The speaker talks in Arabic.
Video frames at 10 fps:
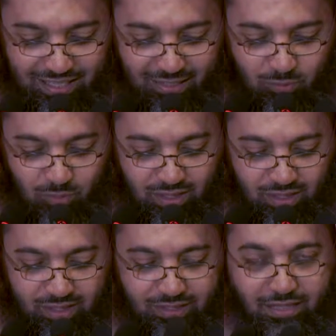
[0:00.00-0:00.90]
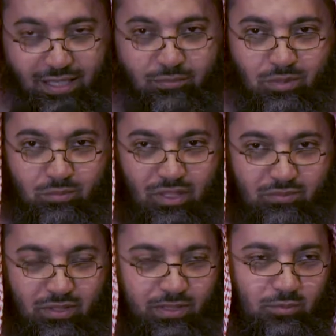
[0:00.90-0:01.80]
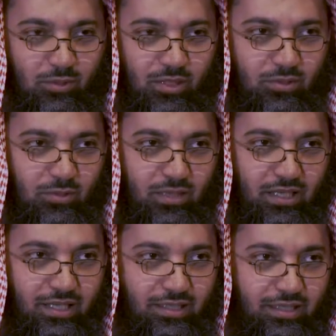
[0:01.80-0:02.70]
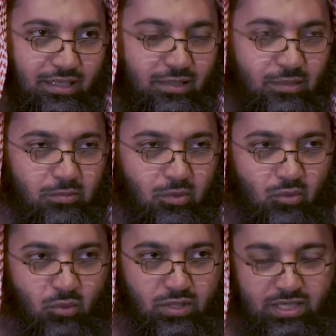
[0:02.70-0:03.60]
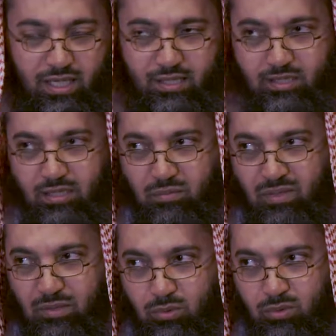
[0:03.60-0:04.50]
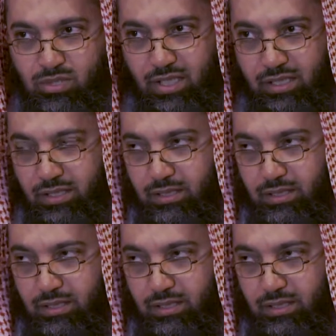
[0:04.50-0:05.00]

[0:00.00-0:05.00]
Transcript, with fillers: أقول آه، تكلم المؤلف رحمه الله هنا عن موضوع زيادة الإيمان ونقصانه